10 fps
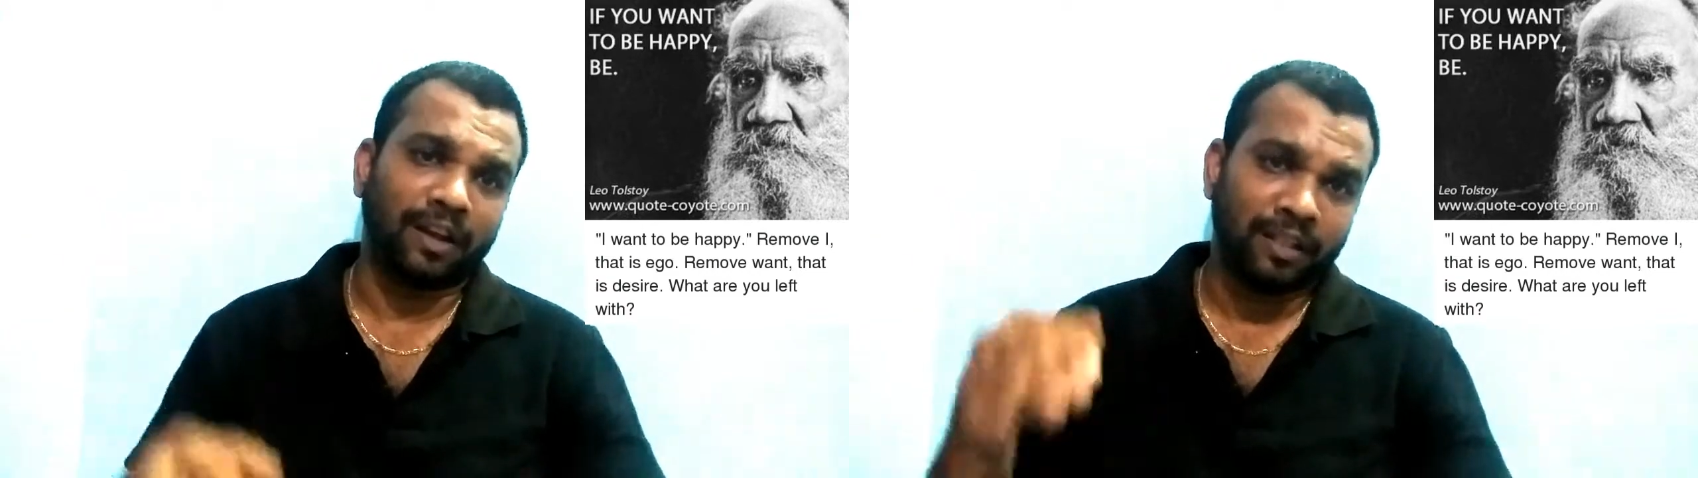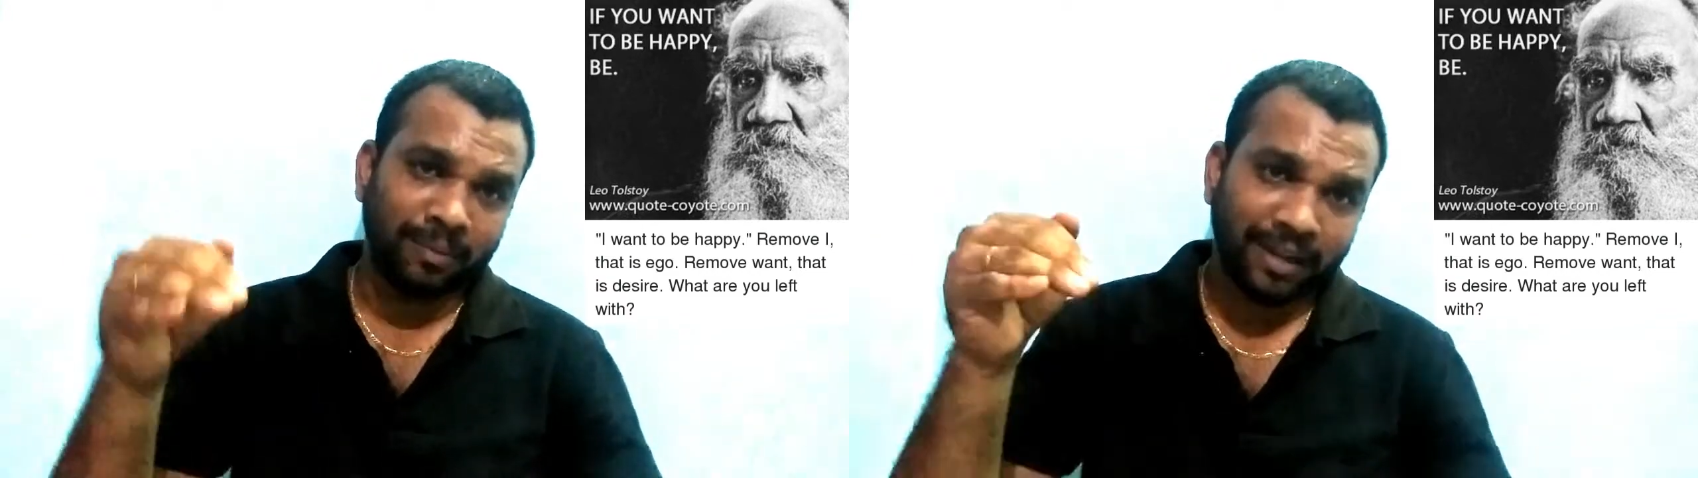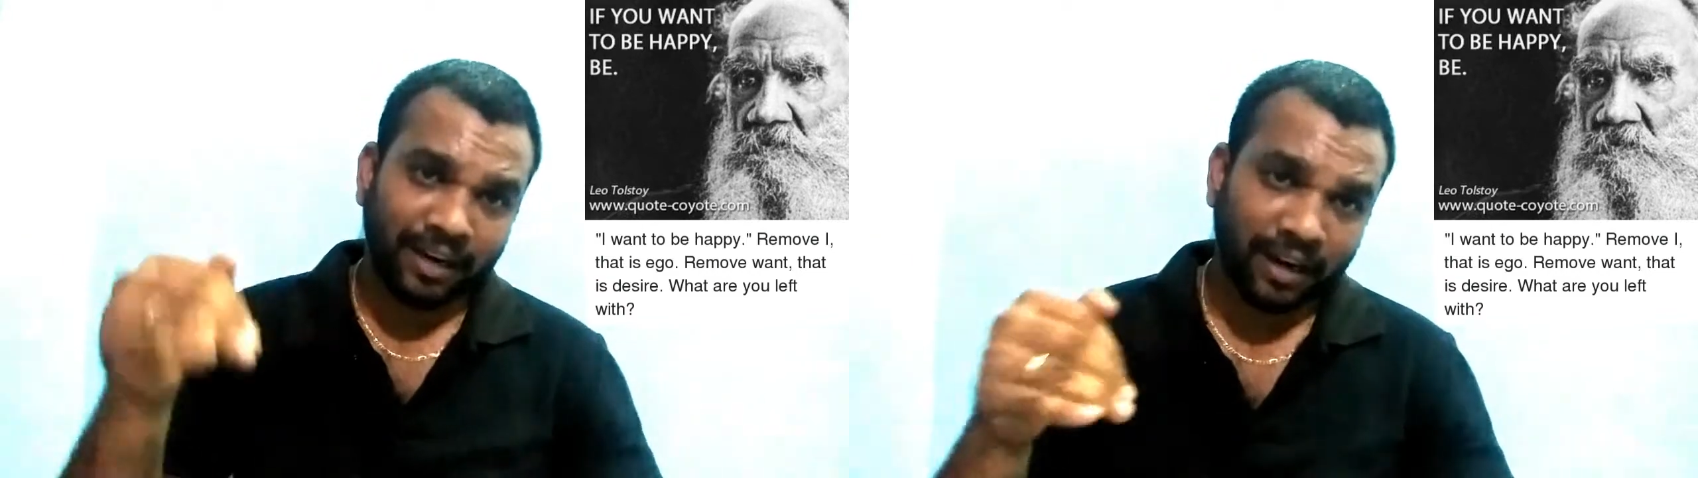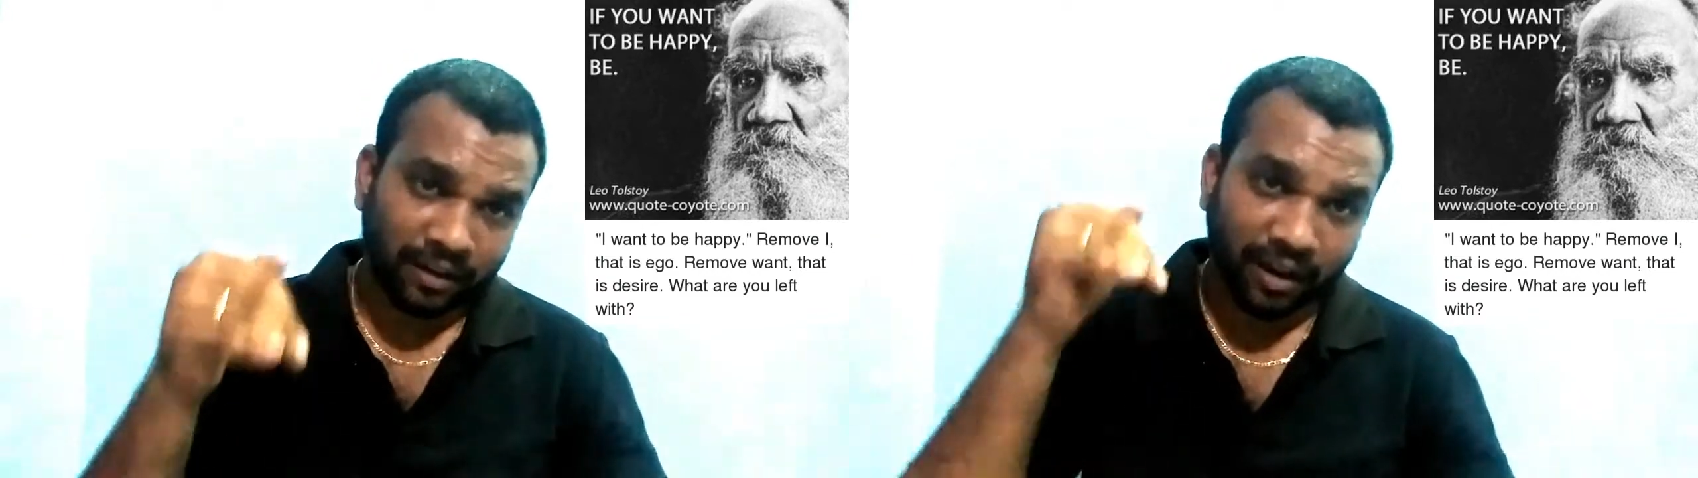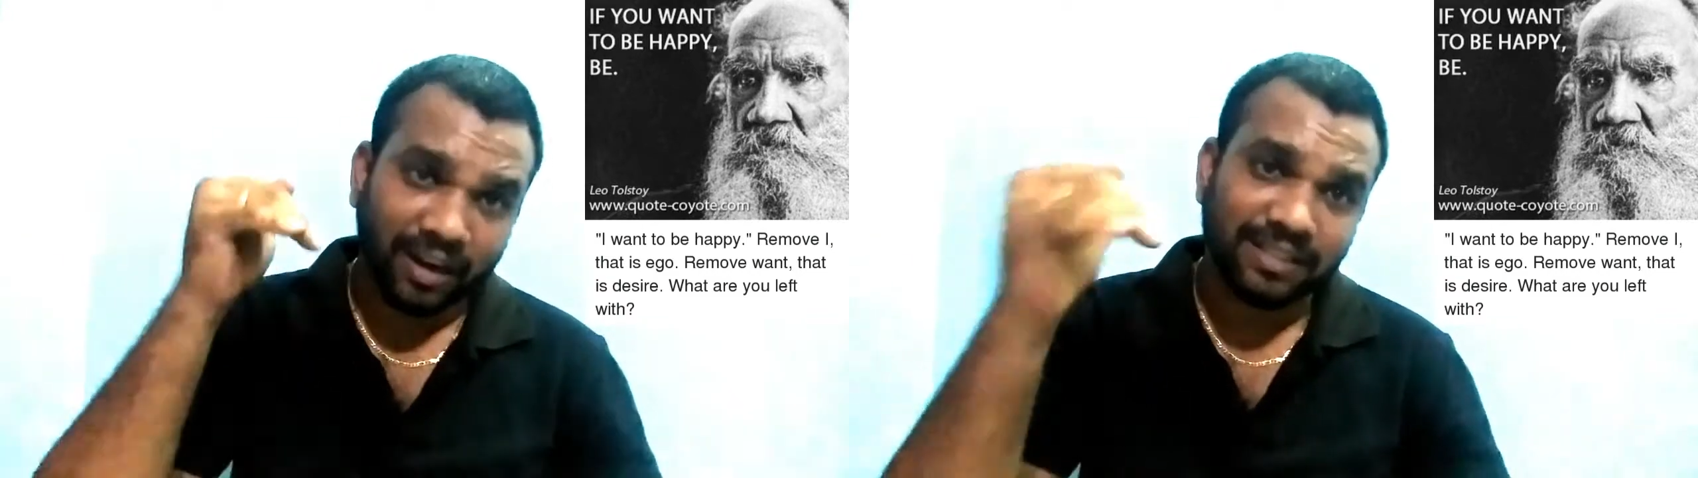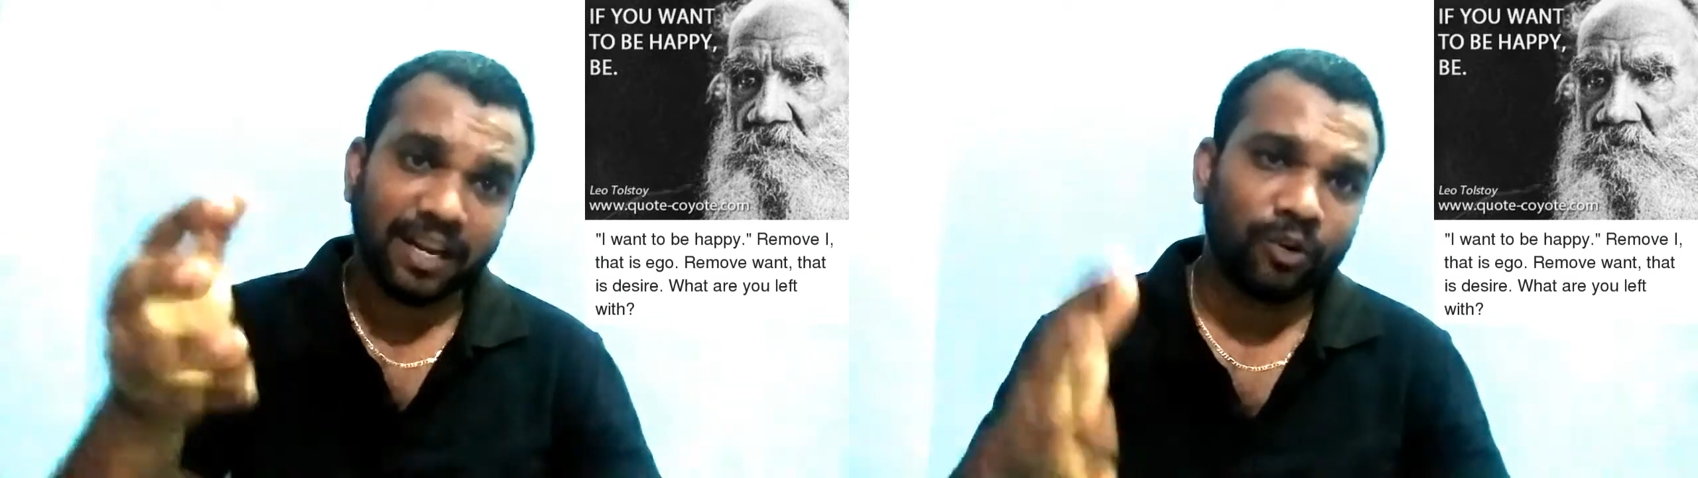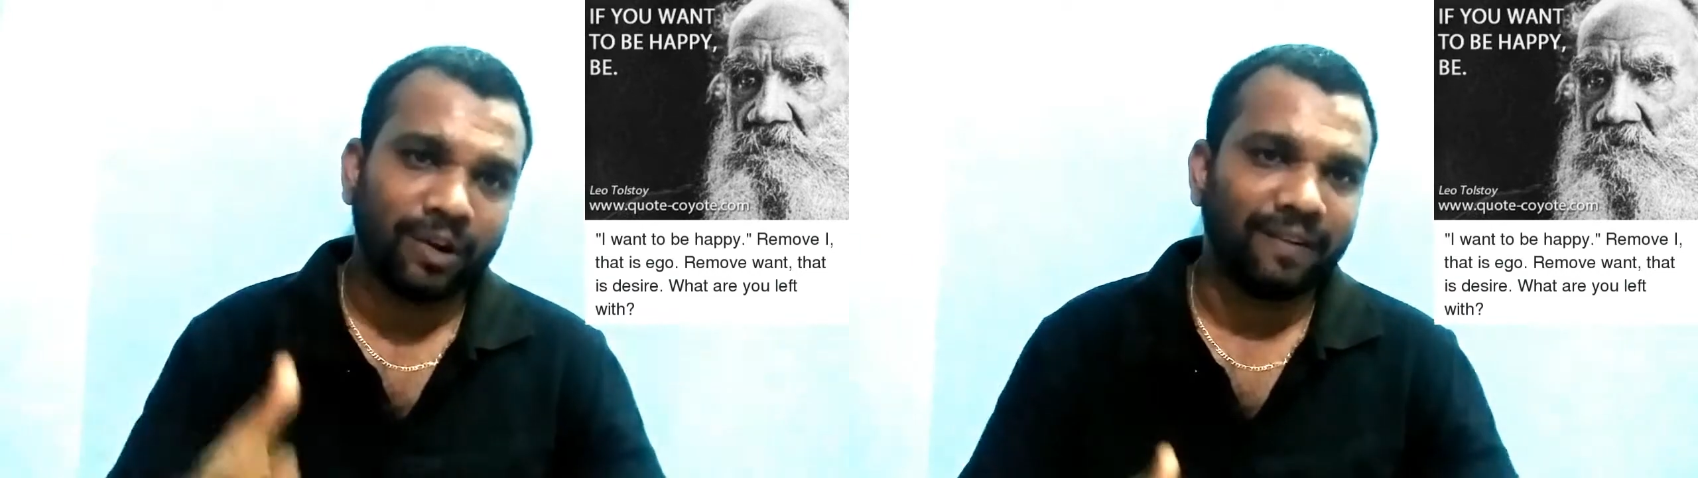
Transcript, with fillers: இந்த மாதிரி நான் டால்ஸ்டாய் கூட